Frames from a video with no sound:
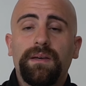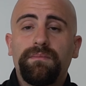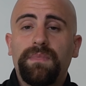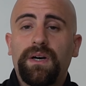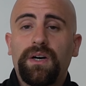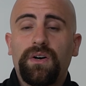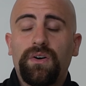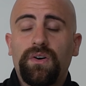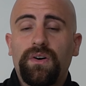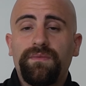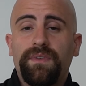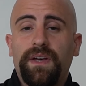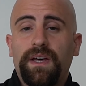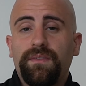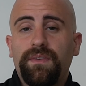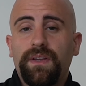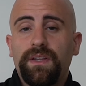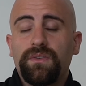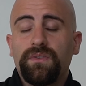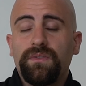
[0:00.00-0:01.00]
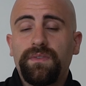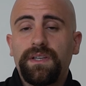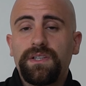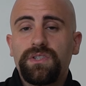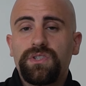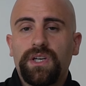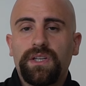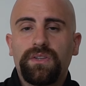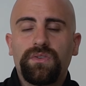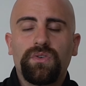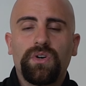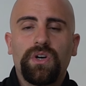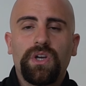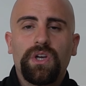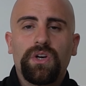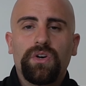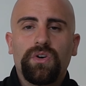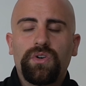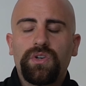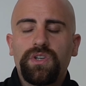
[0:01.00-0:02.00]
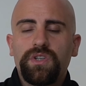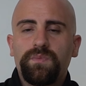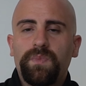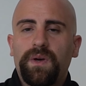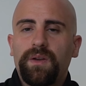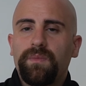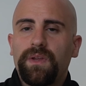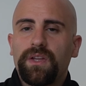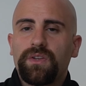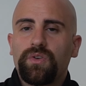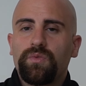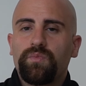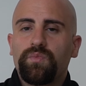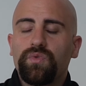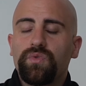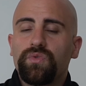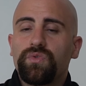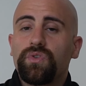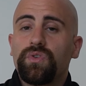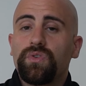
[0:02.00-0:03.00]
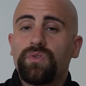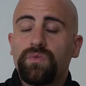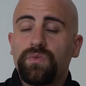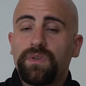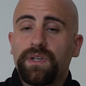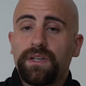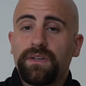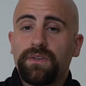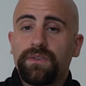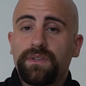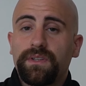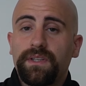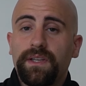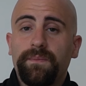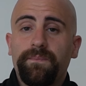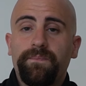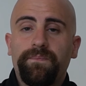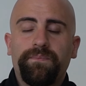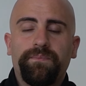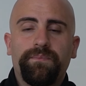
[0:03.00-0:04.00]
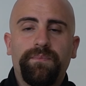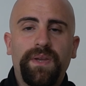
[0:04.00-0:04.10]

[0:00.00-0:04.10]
ma avendo viaggiato ho risparmiato appunto una notte.